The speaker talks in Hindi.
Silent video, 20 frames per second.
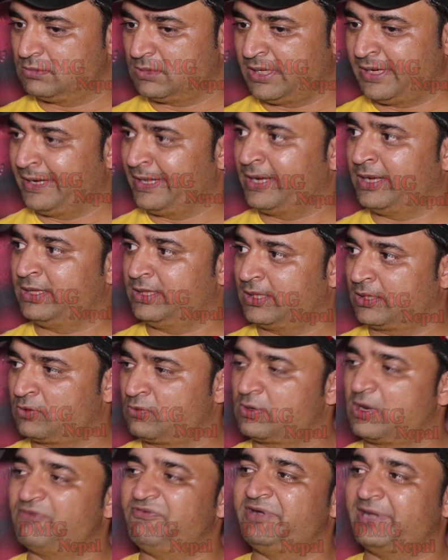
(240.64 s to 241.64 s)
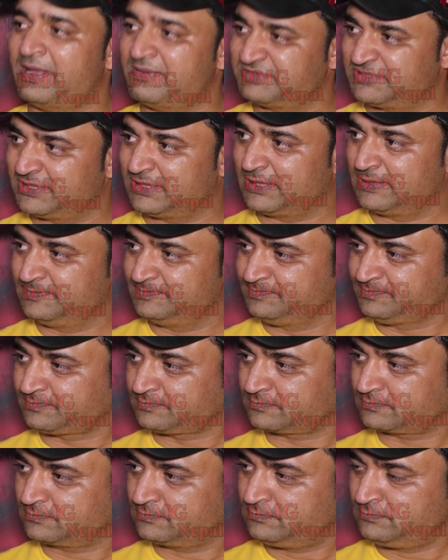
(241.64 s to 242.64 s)
आइडिया नहीं है क्योंकि काफ़ी टाइम से था
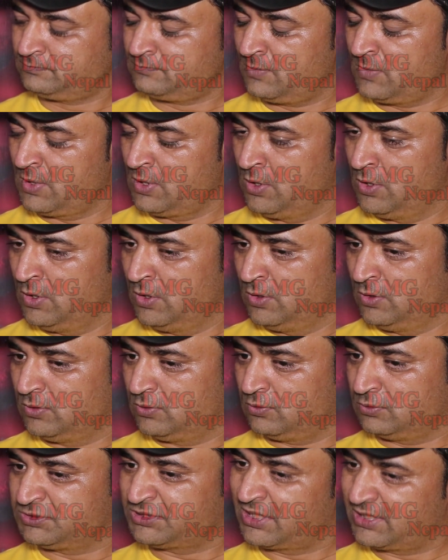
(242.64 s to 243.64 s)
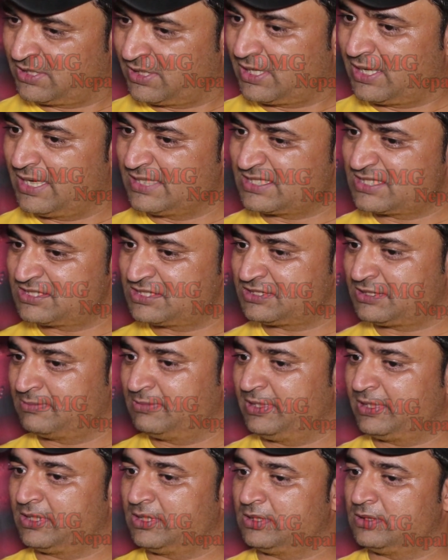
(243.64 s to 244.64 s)
तो चलता रहा ऐसा सिस्टम
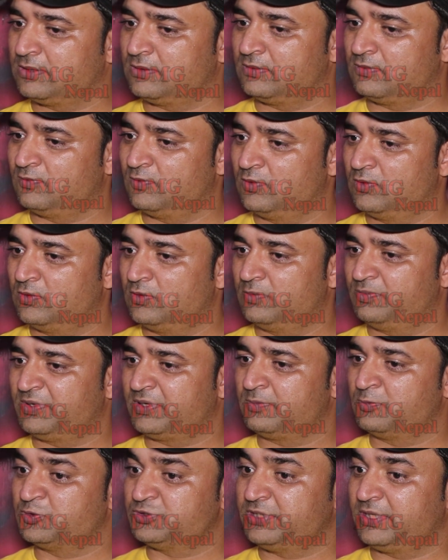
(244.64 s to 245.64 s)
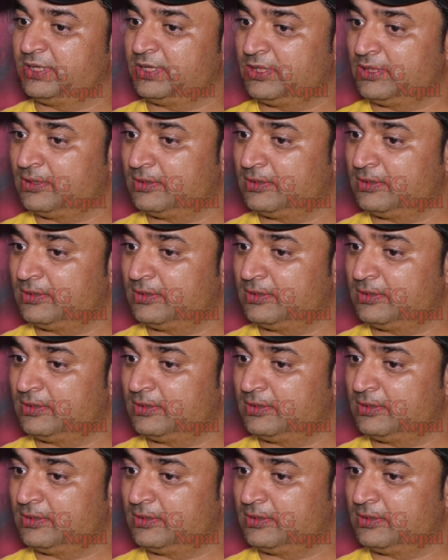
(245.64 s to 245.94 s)
लेकिन वो फिर मुझे